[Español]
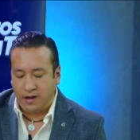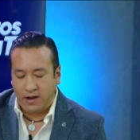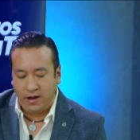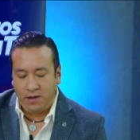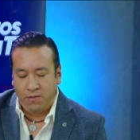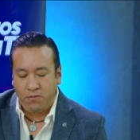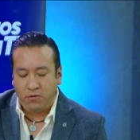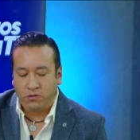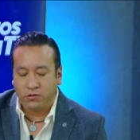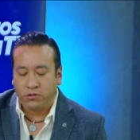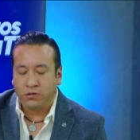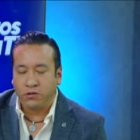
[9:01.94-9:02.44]

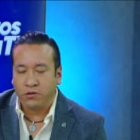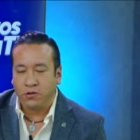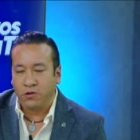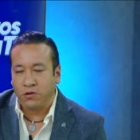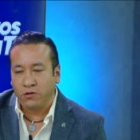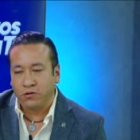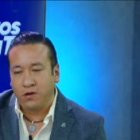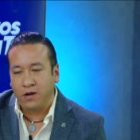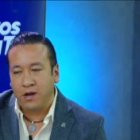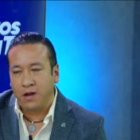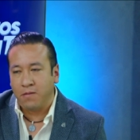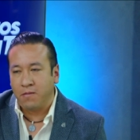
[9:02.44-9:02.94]
tenemos
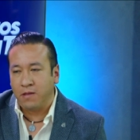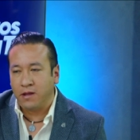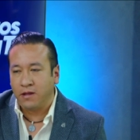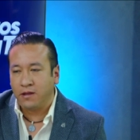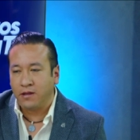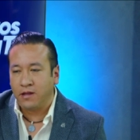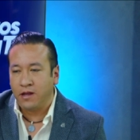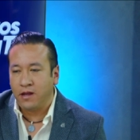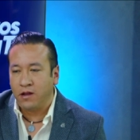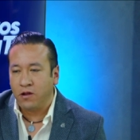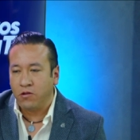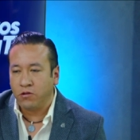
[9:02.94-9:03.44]
no
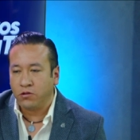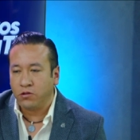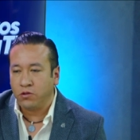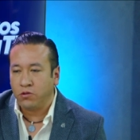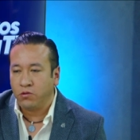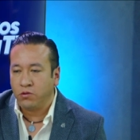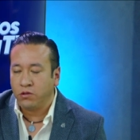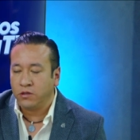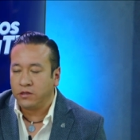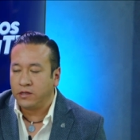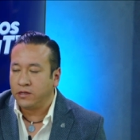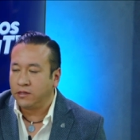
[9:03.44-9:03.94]
solamente los
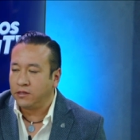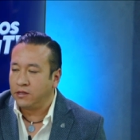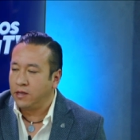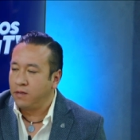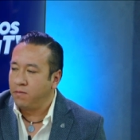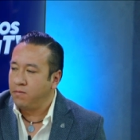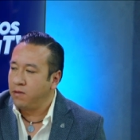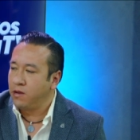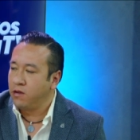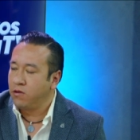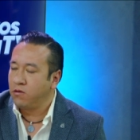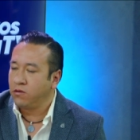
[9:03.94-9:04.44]
dulces
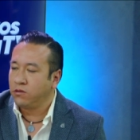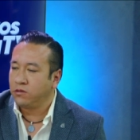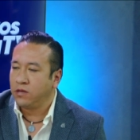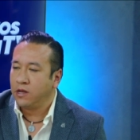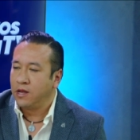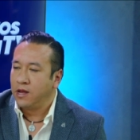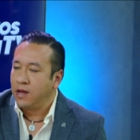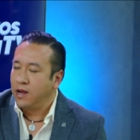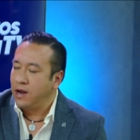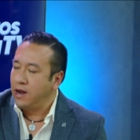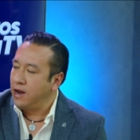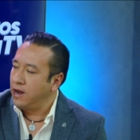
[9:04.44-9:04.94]
típicos,
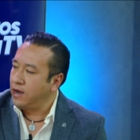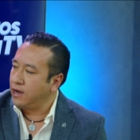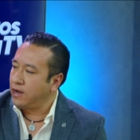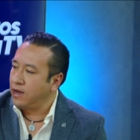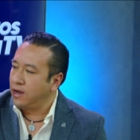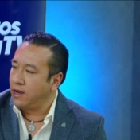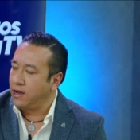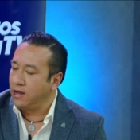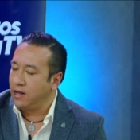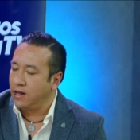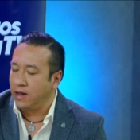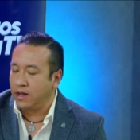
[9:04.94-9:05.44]

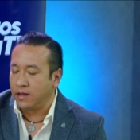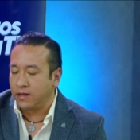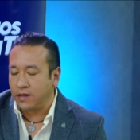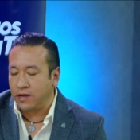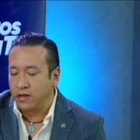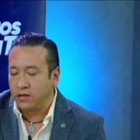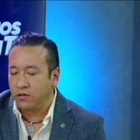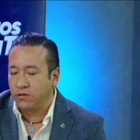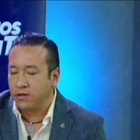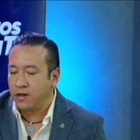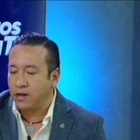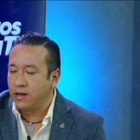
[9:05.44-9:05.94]
la
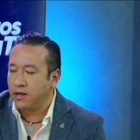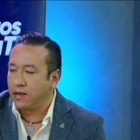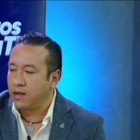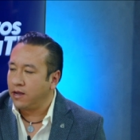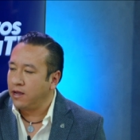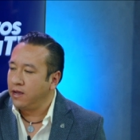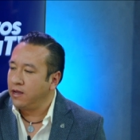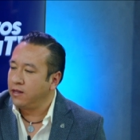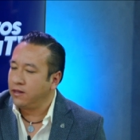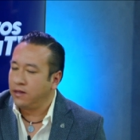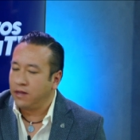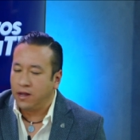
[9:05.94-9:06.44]
tradicional
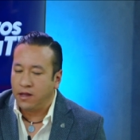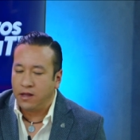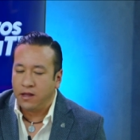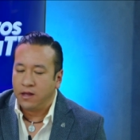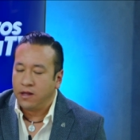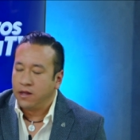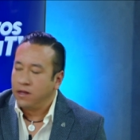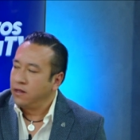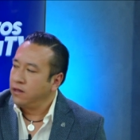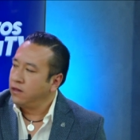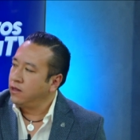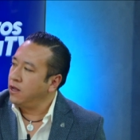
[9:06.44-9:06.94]
cajeta,
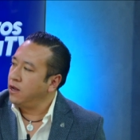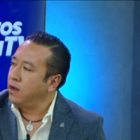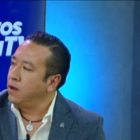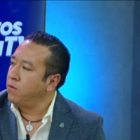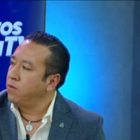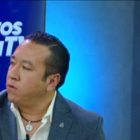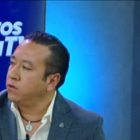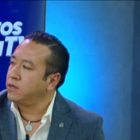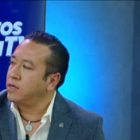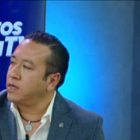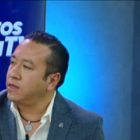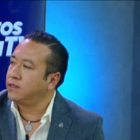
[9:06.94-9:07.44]

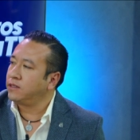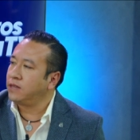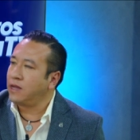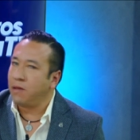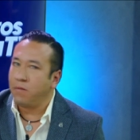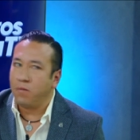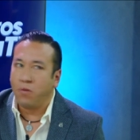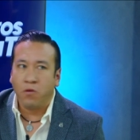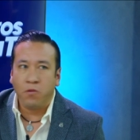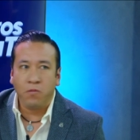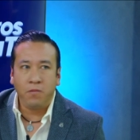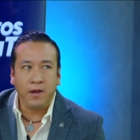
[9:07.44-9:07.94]
tenemos hasta
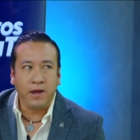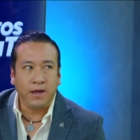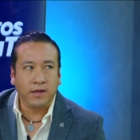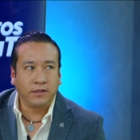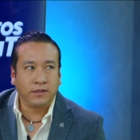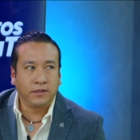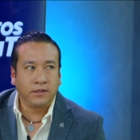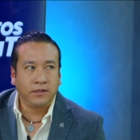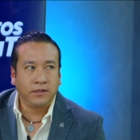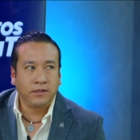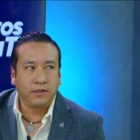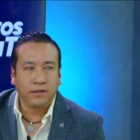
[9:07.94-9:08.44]

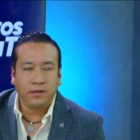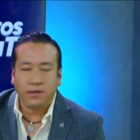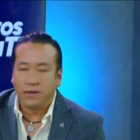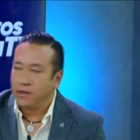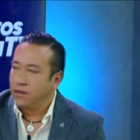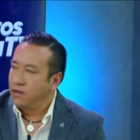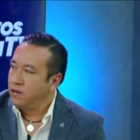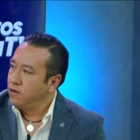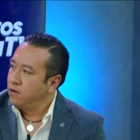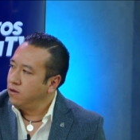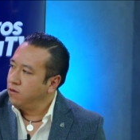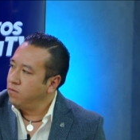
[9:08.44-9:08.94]
momias
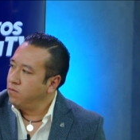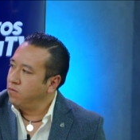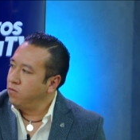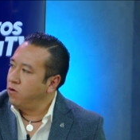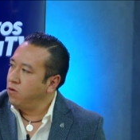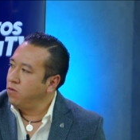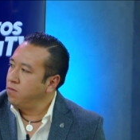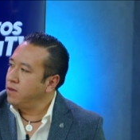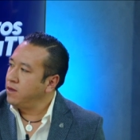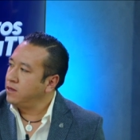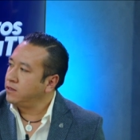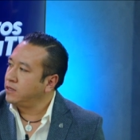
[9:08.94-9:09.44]

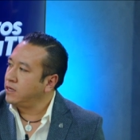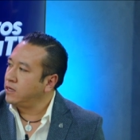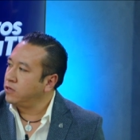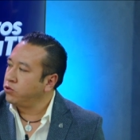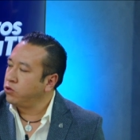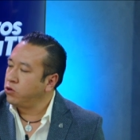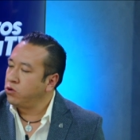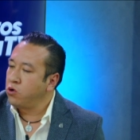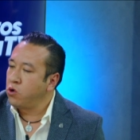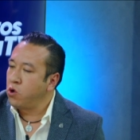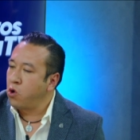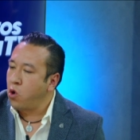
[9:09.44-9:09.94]
momias que
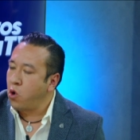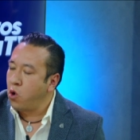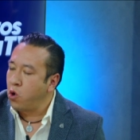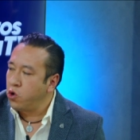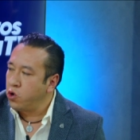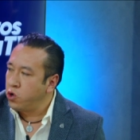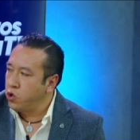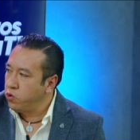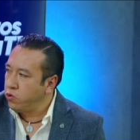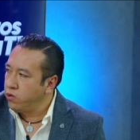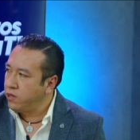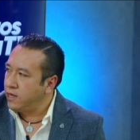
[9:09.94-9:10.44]
son
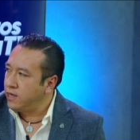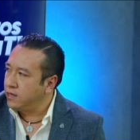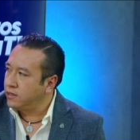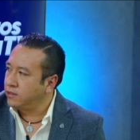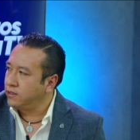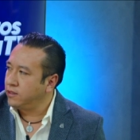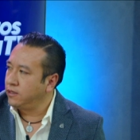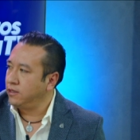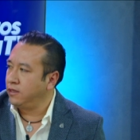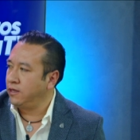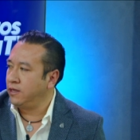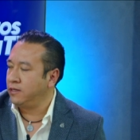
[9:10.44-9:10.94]

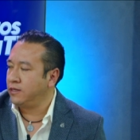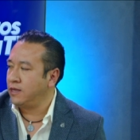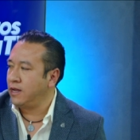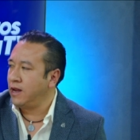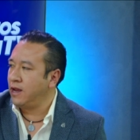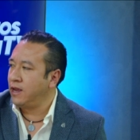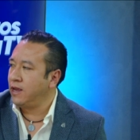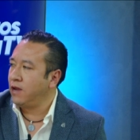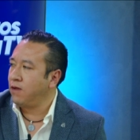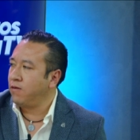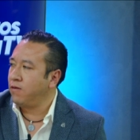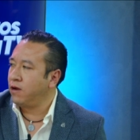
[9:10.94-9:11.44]
oriundas de
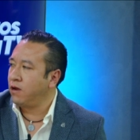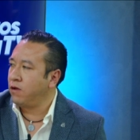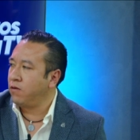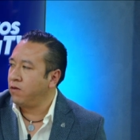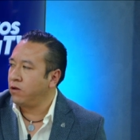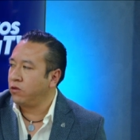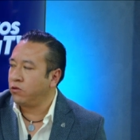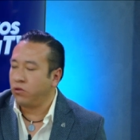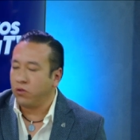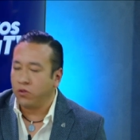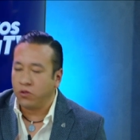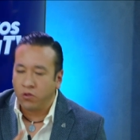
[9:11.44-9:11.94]
Celaya,
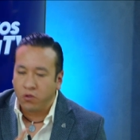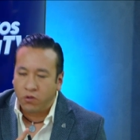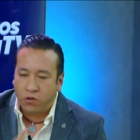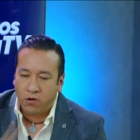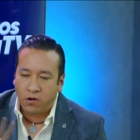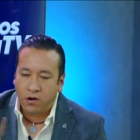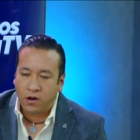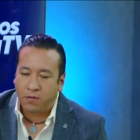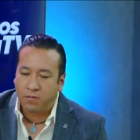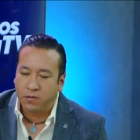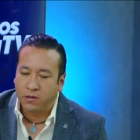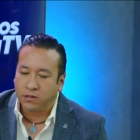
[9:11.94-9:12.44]
Guanajuato. No
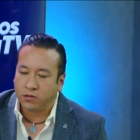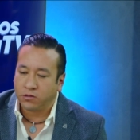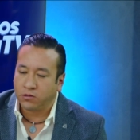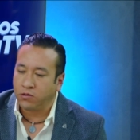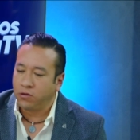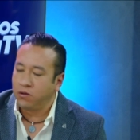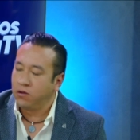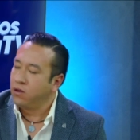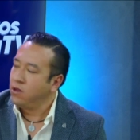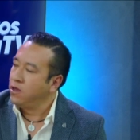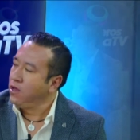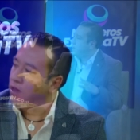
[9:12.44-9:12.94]
nos la prestó